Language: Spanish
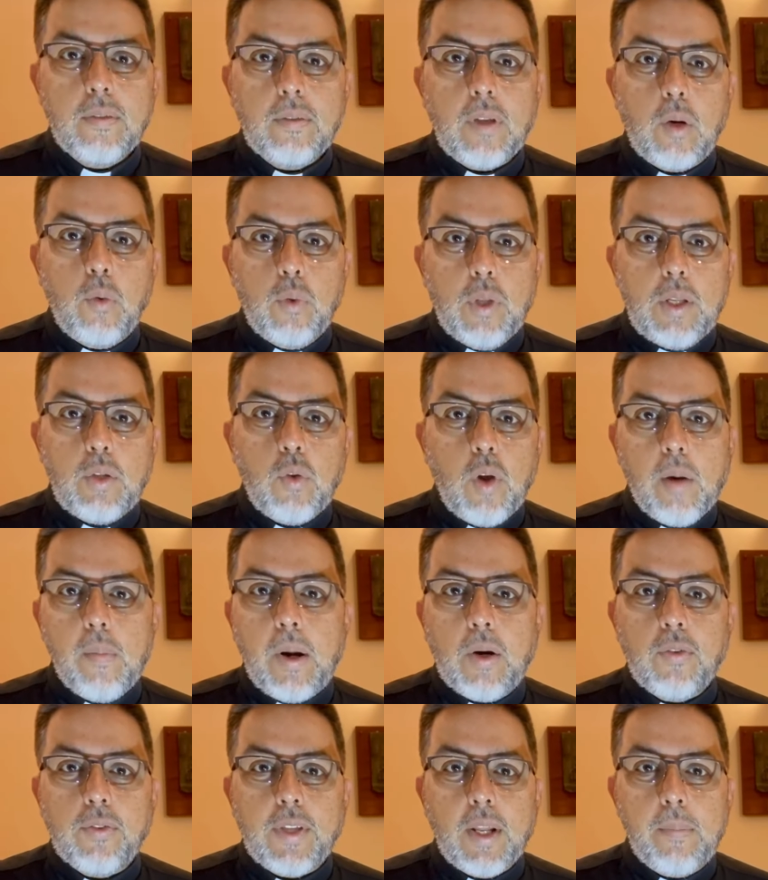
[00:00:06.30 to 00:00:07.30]
Saluditos
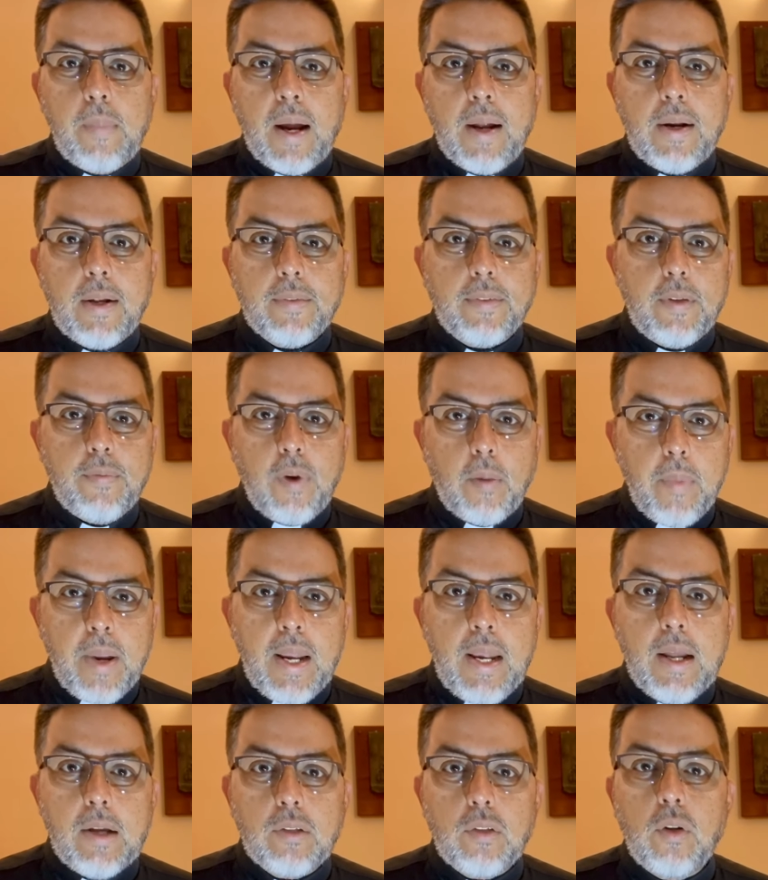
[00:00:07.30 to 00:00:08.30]
hermanos y hermanas y
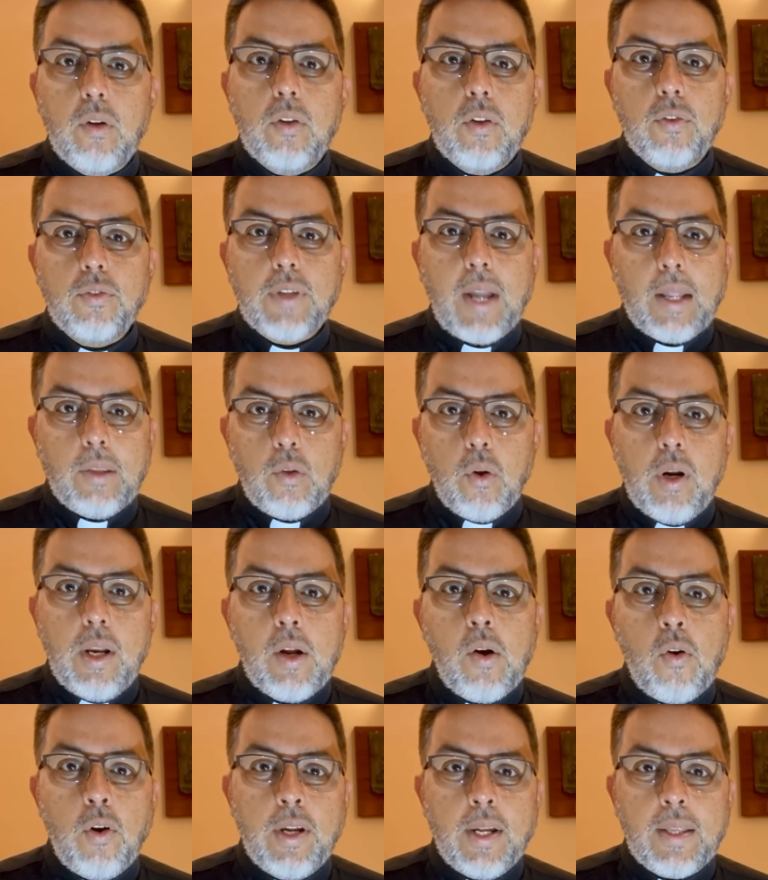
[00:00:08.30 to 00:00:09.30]
familias, todos
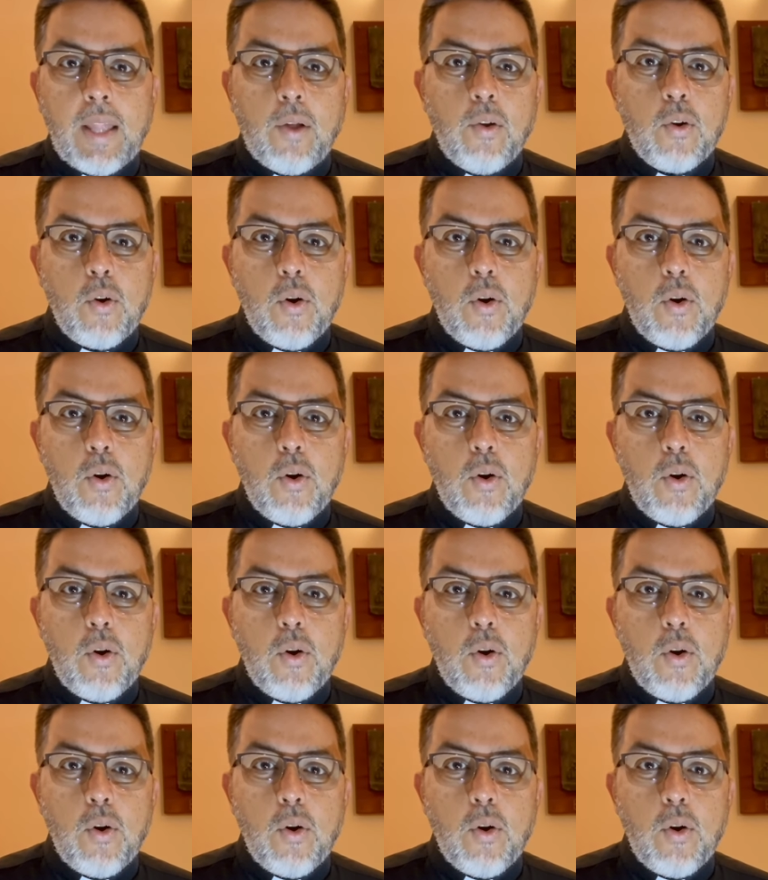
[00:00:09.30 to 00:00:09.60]
católicos conectados